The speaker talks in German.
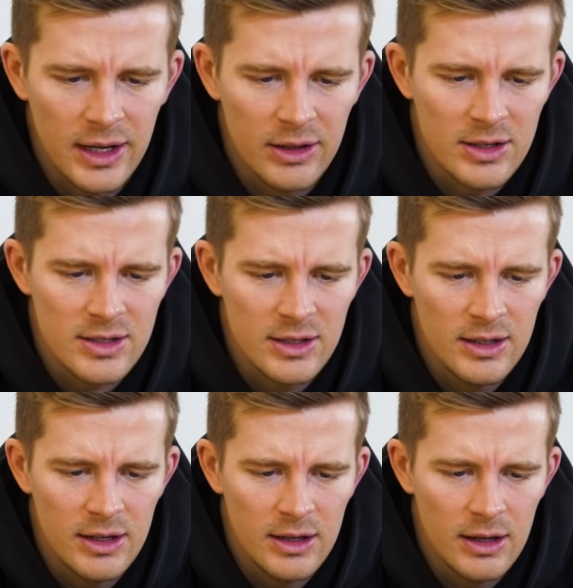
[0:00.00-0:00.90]
Aber da ist
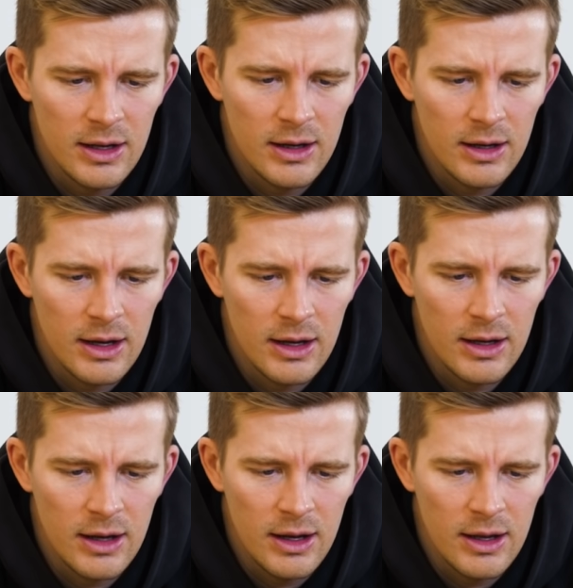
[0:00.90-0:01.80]
irgendein
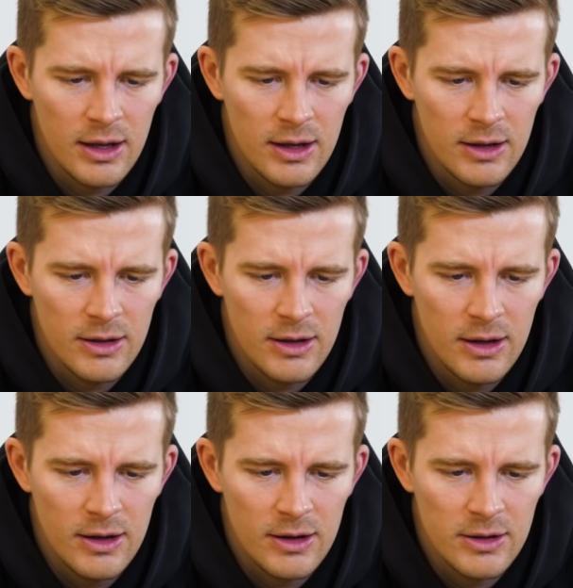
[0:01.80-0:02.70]
AR,
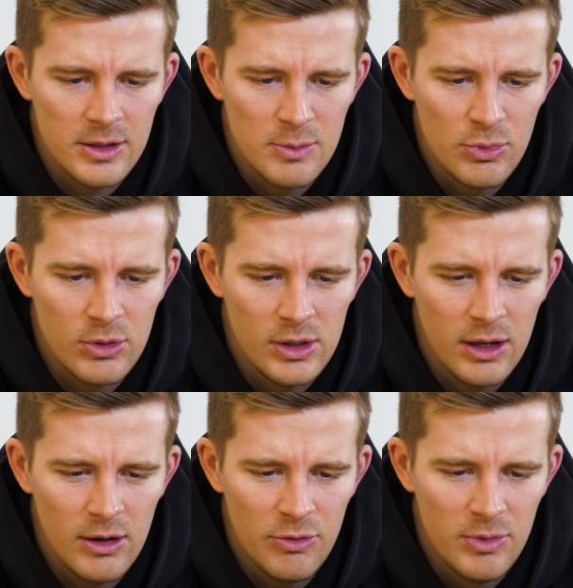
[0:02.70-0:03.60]
AR-Symbol
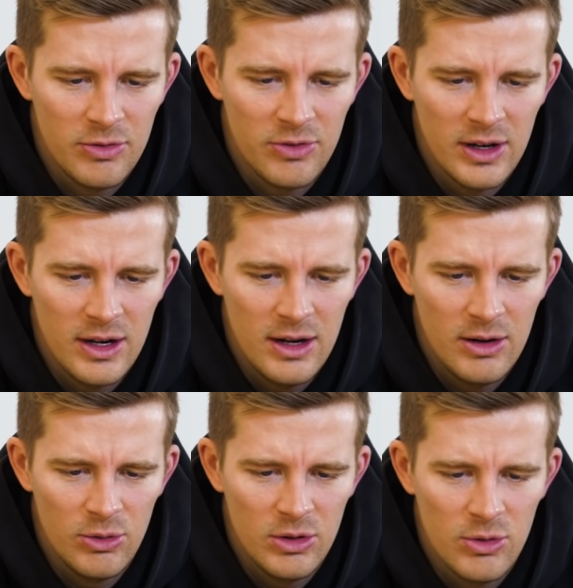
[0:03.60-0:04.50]
drauf mit Pfeilen
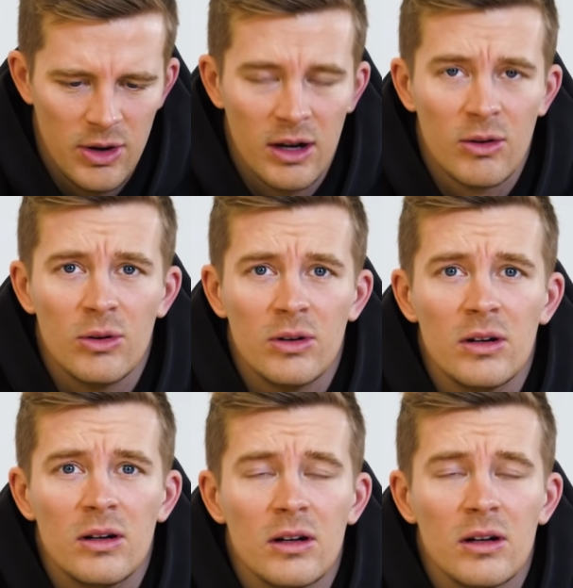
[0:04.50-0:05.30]
und QR-Code.